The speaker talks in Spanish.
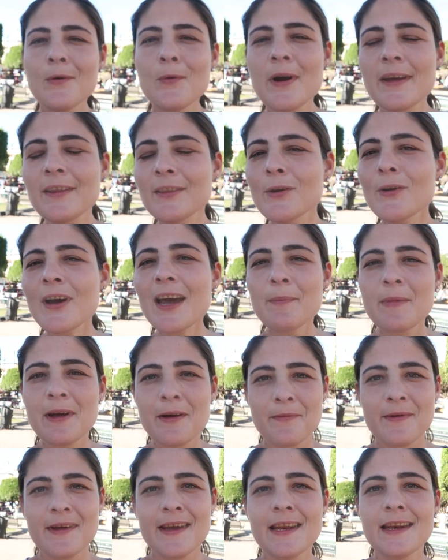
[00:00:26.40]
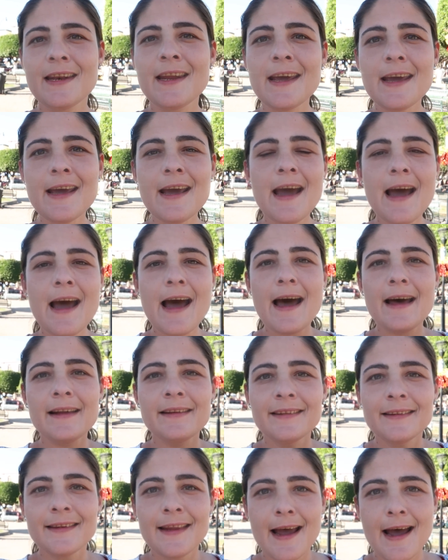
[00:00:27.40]
cuento que me vine
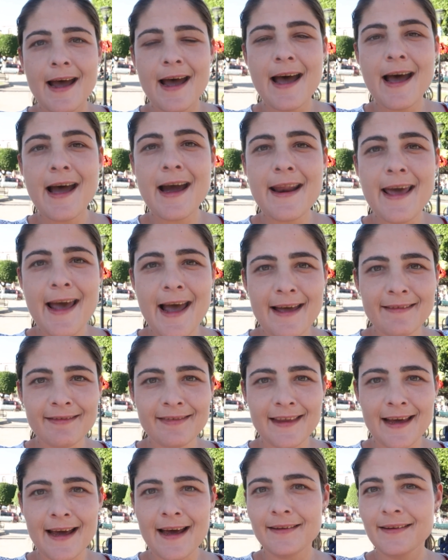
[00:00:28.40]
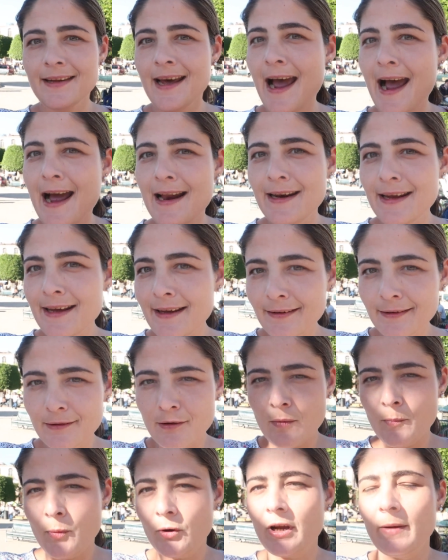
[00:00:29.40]
hasta Arandas,
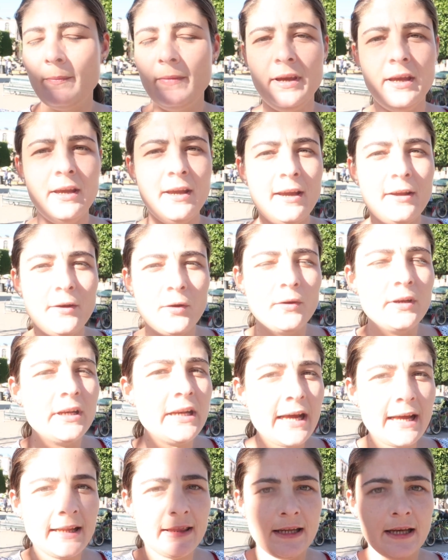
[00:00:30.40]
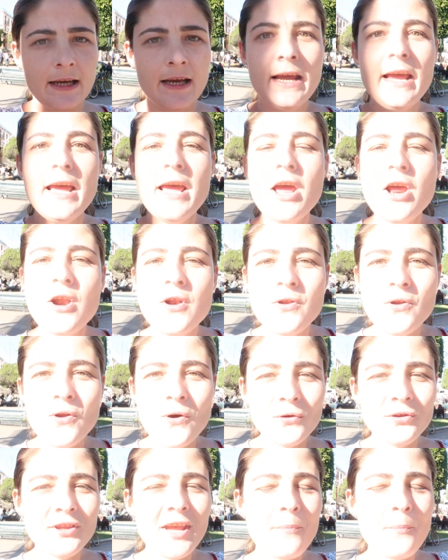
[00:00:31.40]
Jalisco, porque me dijeron, Nati,
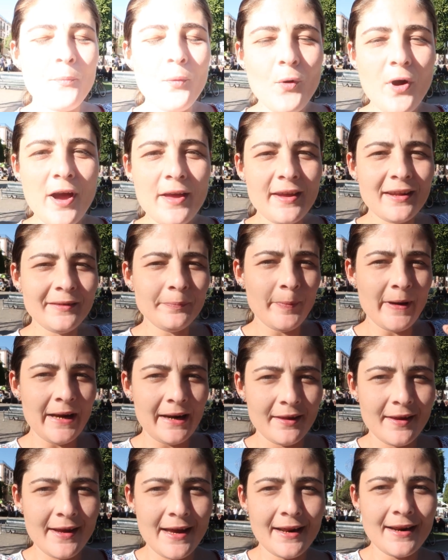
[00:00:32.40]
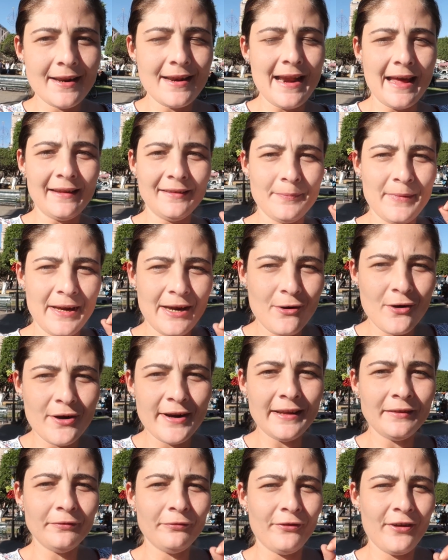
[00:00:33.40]
no te puedes perder las
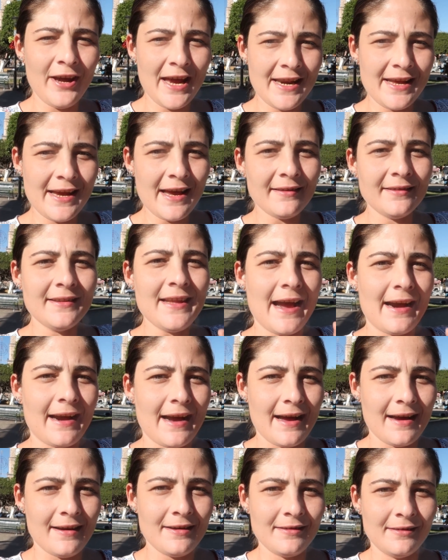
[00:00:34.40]
mejores ferias de acá.